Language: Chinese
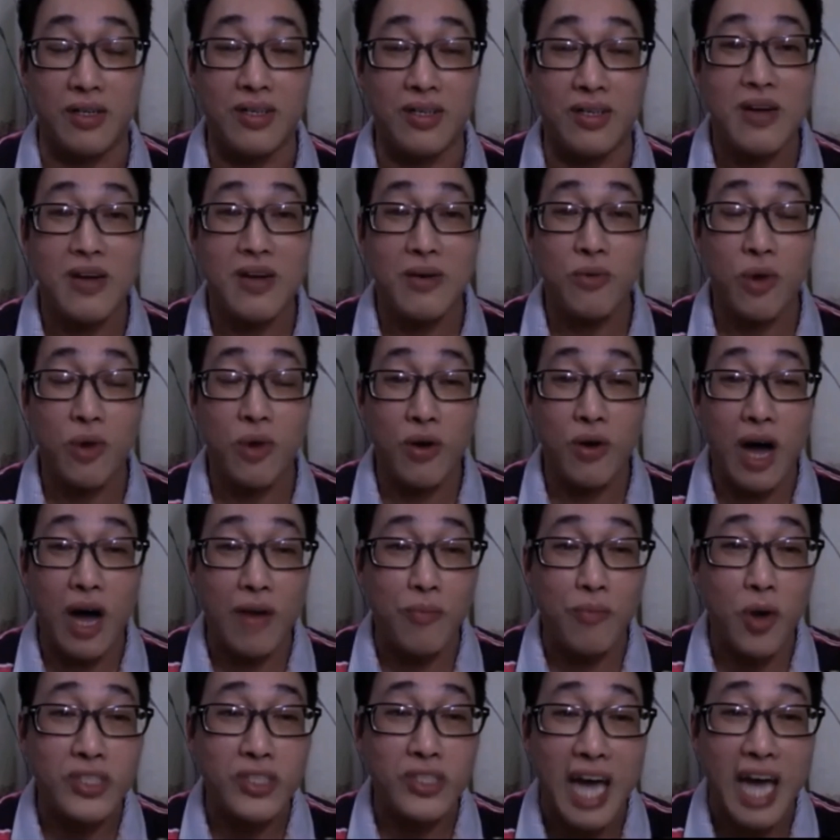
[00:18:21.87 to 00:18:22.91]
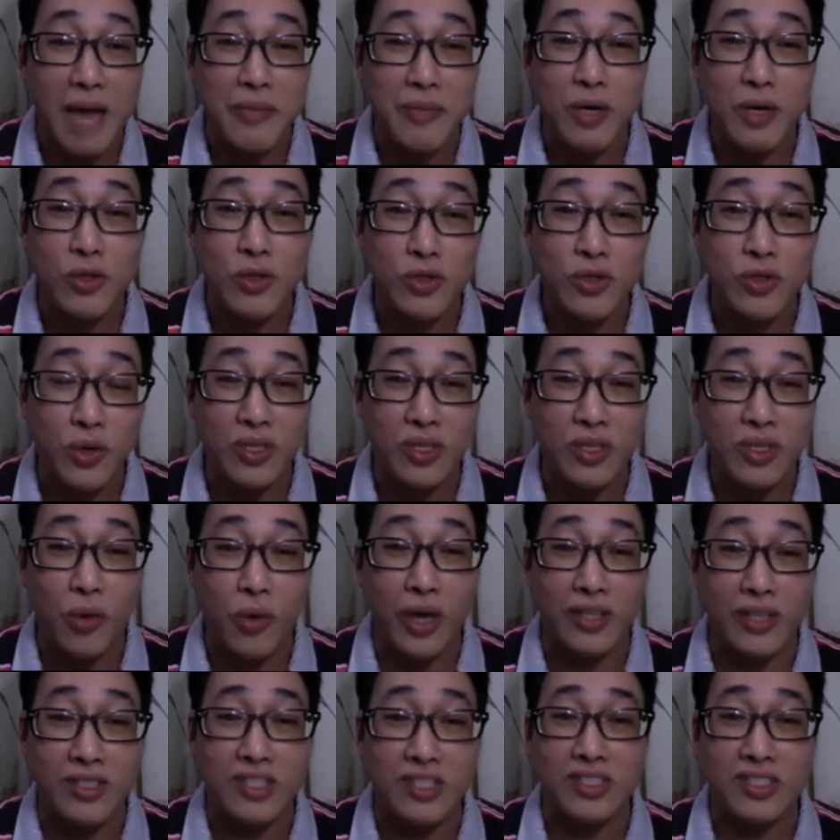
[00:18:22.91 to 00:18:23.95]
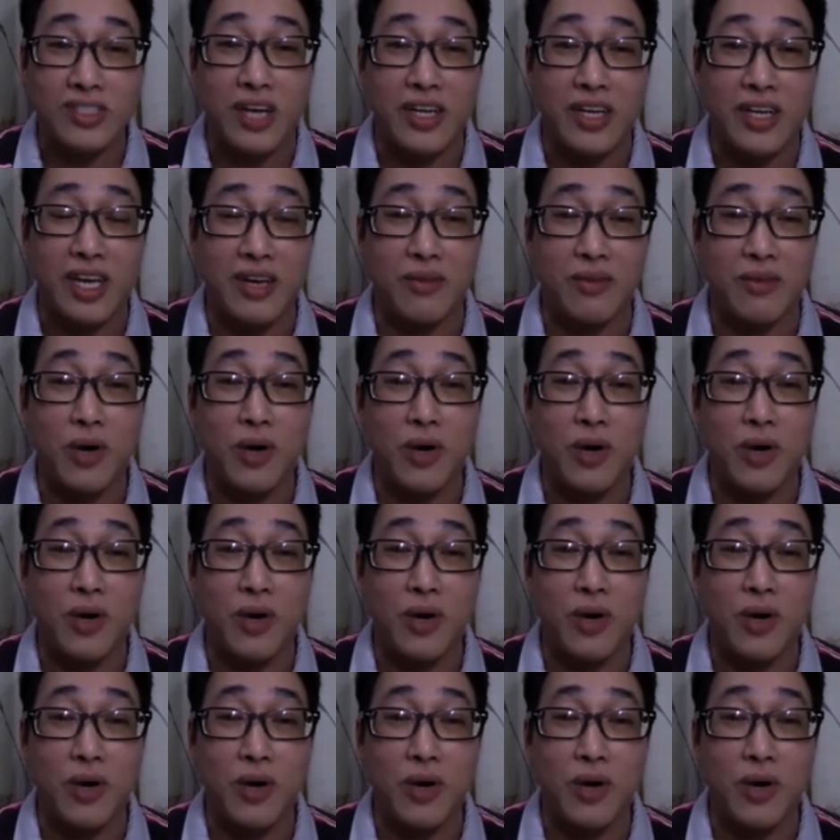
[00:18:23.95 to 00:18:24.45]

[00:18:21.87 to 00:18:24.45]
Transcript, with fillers: 我梦匠还没有出的时候，我很哎，